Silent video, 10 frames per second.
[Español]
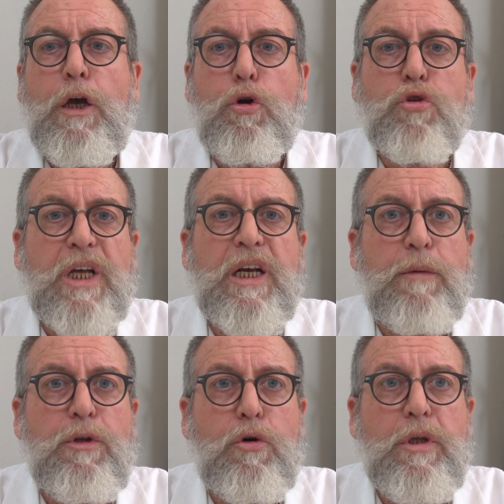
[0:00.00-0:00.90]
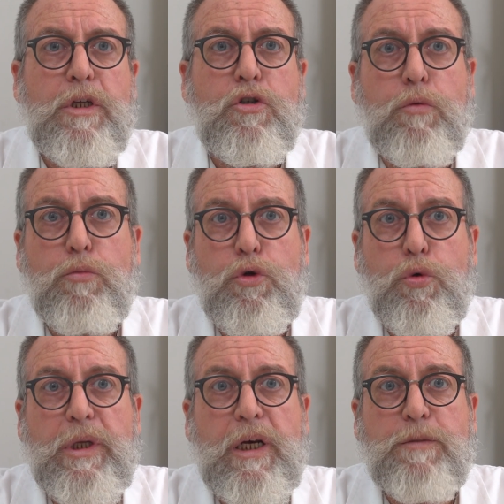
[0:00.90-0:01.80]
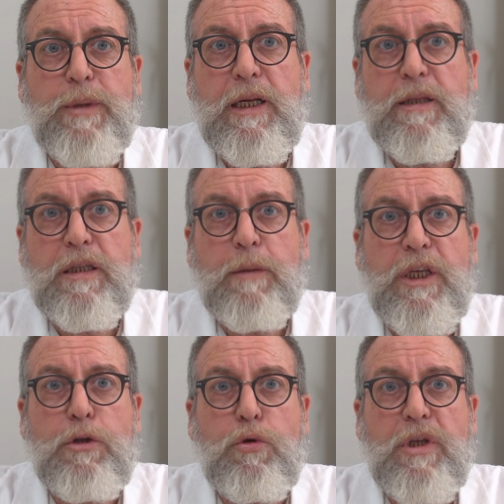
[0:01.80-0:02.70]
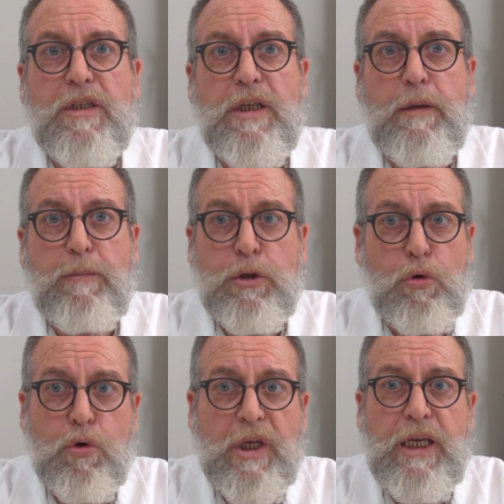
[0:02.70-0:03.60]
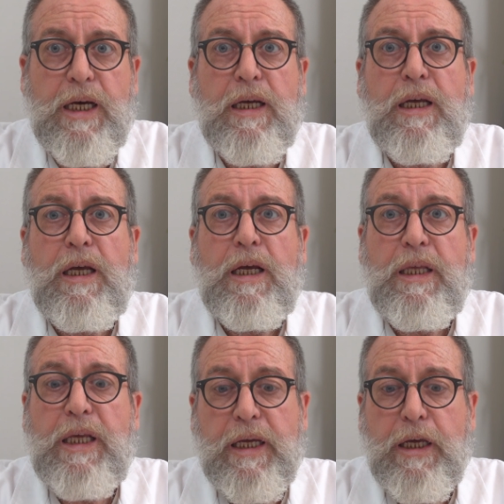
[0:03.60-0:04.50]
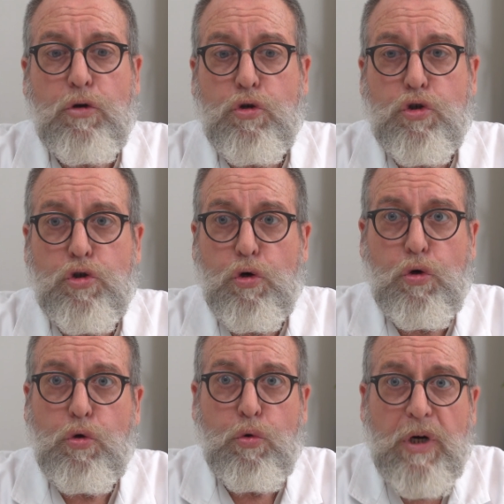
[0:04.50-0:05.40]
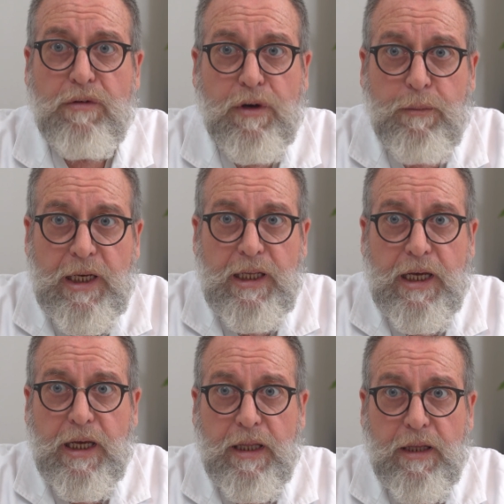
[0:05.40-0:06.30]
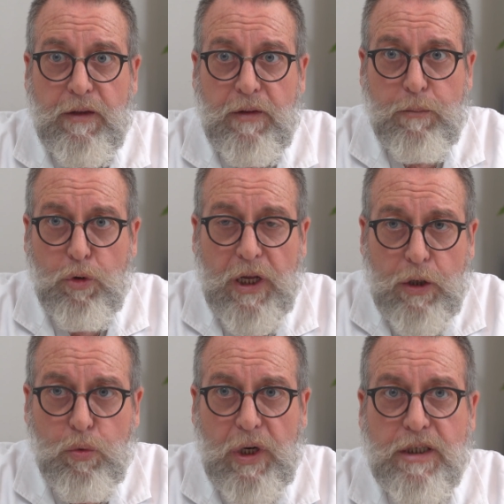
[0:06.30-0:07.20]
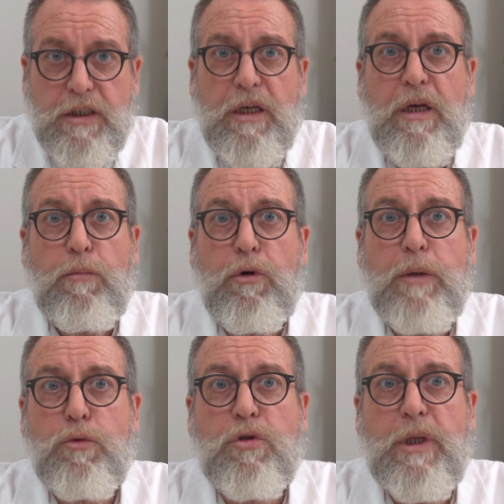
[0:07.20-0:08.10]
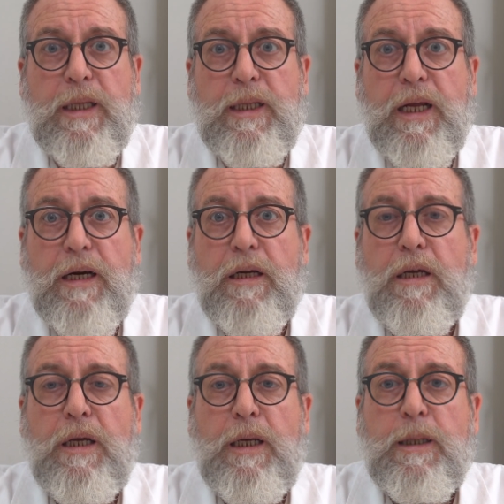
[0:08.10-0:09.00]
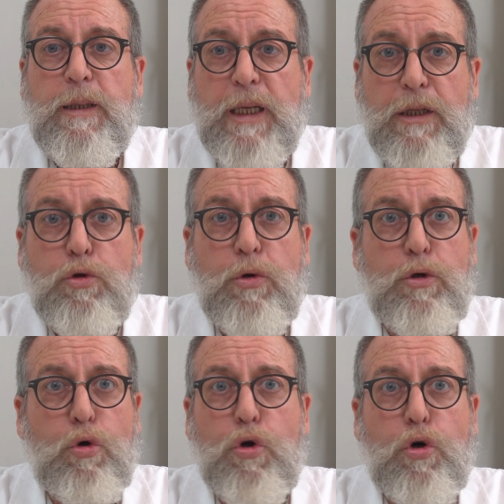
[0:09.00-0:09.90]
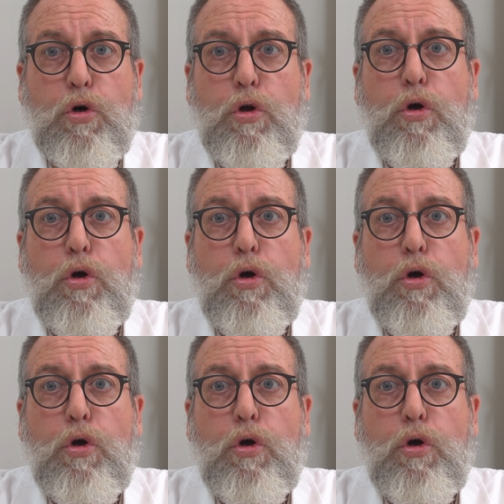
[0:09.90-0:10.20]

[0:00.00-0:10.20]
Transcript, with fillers: Los cannabinoides son muy útiles para el tratamiento de esta patología, ya que con solo una familia de moléculas podemos tratar tanto el dolor